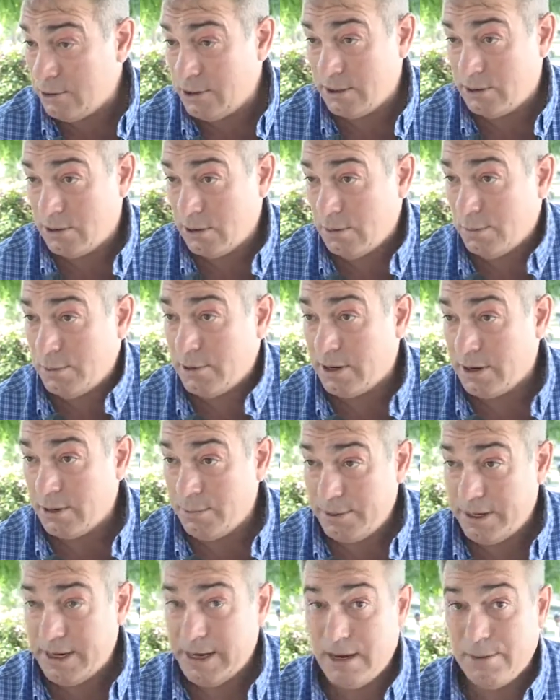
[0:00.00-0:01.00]
y eso lo puede
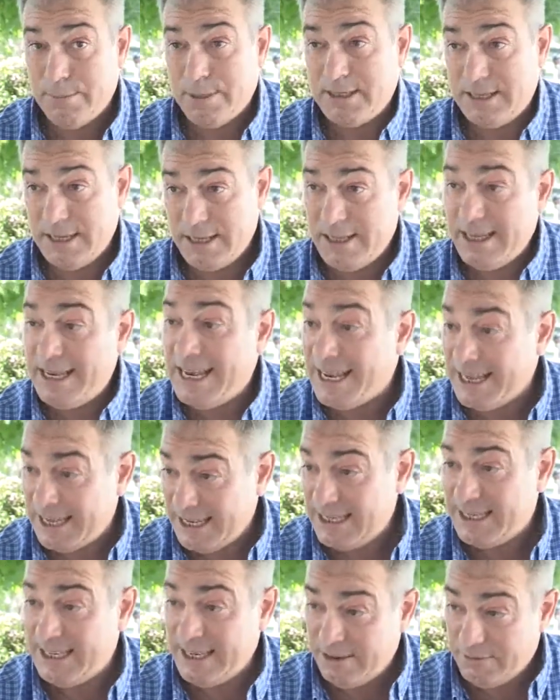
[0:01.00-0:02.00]
respirar el paciente y
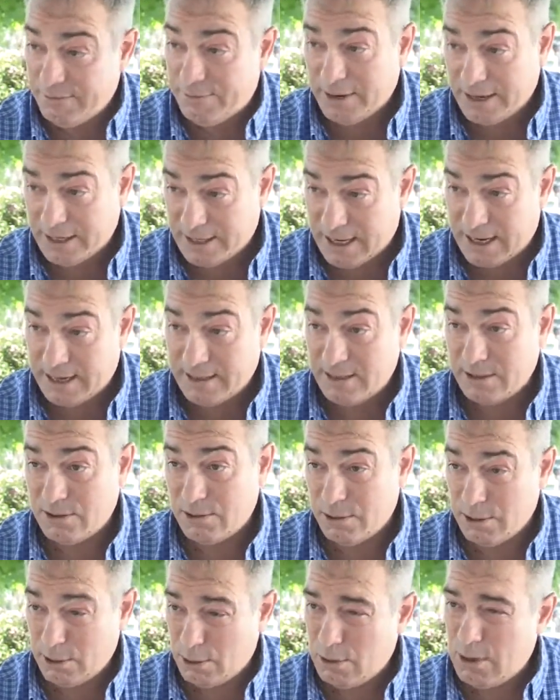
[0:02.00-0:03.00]
ahí sí infectarse,
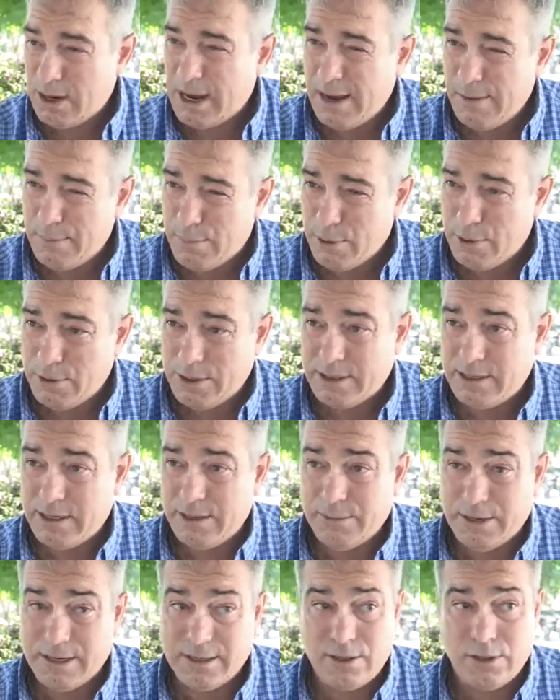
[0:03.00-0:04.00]
sobre todo en galpones y
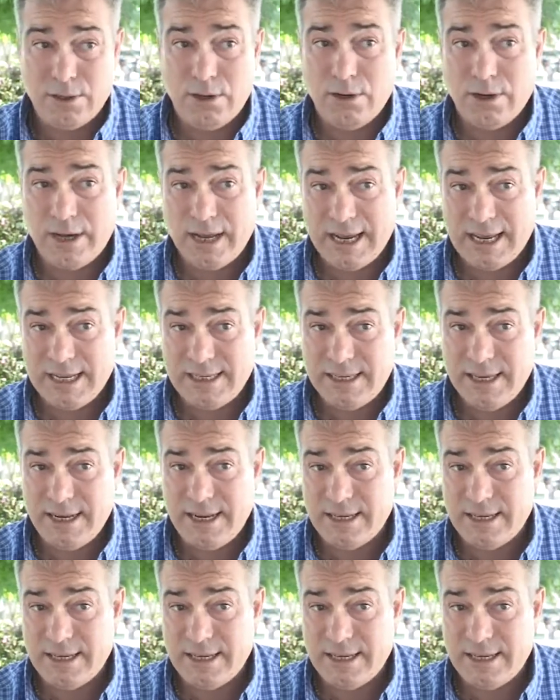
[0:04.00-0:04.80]
demás. todo lo que hay que hacer